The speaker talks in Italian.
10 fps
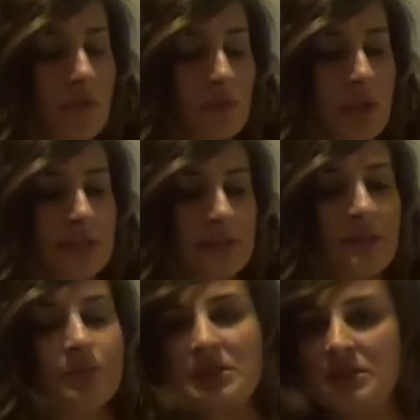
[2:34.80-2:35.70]
una
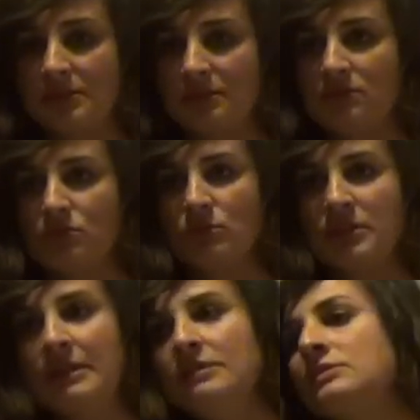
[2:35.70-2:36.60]
lettera di
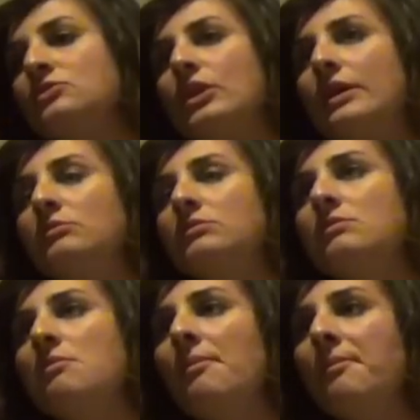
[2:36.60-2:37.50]
presentazione, cioè
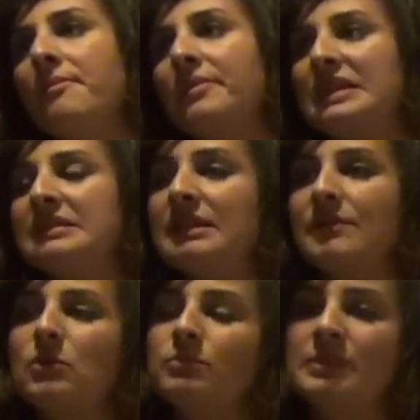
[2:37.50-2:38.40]
mm, che
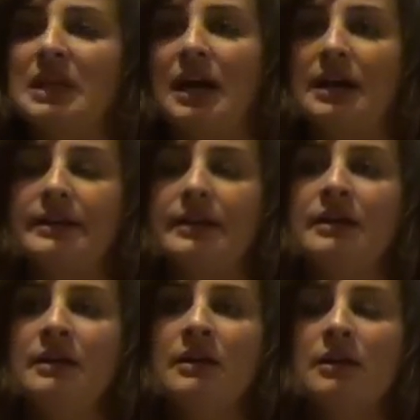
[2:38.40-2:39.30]
deve
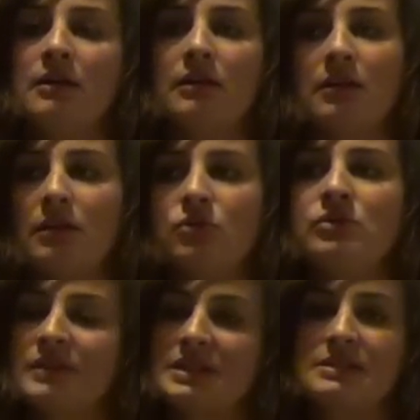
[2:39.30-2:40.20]
compilare uh,
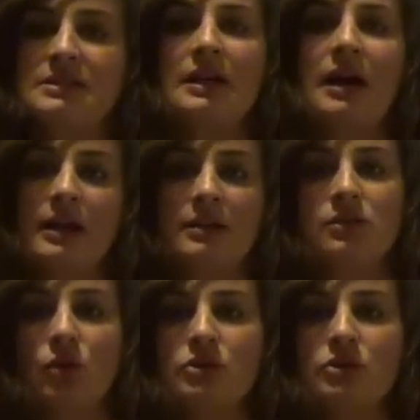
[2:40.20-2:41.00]
l'università che ti